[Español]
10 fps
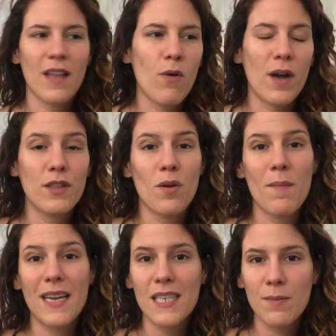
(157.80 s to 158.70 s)
Cuanto
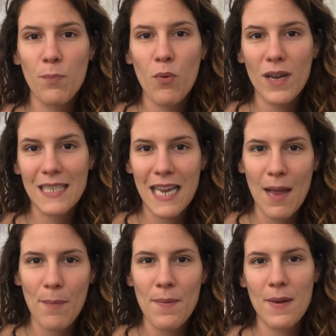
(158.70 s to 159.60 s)
más pura
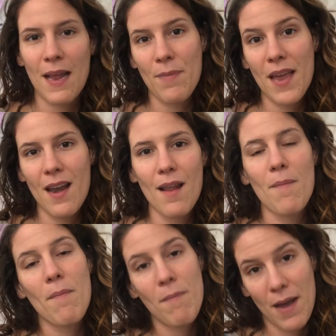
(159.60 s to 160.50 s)
sea la, miel,
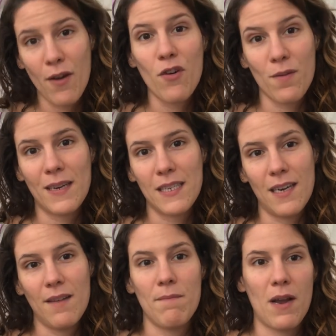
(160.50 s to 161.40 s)
mejor va a
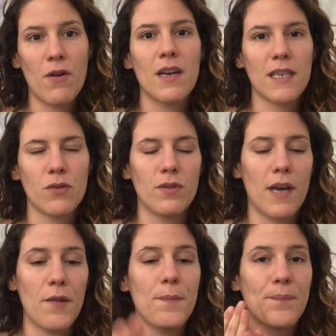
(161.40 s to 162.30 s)
ser, mejor el
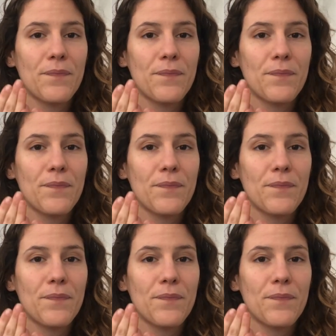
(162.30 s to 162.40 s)
resultado.